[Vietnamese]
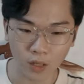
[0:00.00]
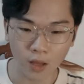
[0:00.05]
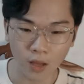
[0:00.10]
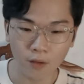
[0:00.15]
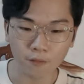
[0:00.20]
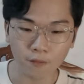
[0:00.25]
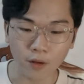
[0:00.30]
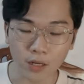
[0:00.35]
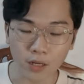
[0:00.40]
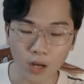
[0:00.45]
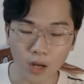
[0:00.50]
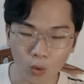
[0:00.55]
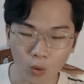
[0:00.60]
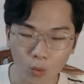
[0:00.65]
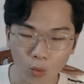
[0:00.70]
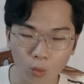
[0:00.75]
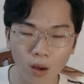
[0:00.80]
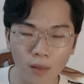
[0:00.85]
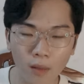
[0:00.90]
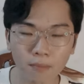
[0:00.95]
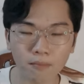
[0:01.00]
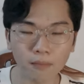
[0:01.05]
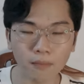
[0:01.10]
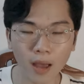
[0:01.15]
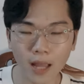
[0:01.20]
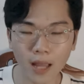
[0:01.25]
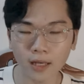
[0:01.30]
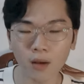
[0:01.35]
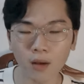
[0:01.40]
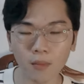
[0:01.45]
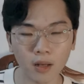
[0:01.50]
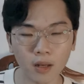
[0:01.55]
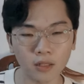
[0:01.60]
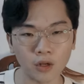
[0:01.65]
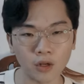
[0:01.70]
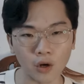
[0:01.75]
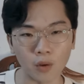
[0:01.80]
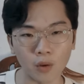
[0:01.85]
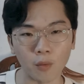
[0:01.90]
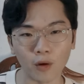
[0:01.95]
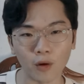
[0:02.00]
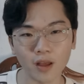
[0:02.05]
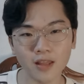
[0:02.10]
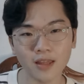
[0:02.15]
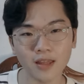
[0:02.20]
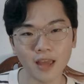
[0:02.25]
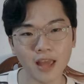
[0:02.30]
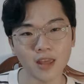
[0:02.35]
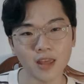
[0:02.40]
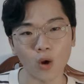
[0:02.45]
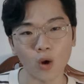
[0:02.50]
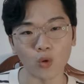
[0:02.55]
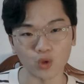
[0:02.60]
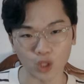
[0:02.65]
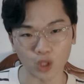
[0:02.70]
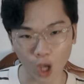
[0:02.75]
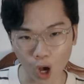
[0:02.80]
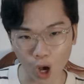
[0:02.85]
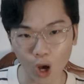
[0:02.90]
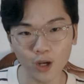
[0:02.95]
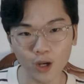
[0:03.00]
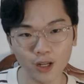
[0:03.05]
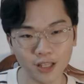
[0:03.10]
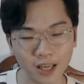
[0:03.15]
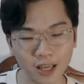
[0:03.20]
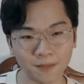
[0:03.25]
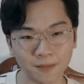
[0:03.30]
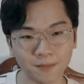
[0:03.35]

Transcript: Và đừng quên mang theo bên người một cái chai dầu gió nữa nha.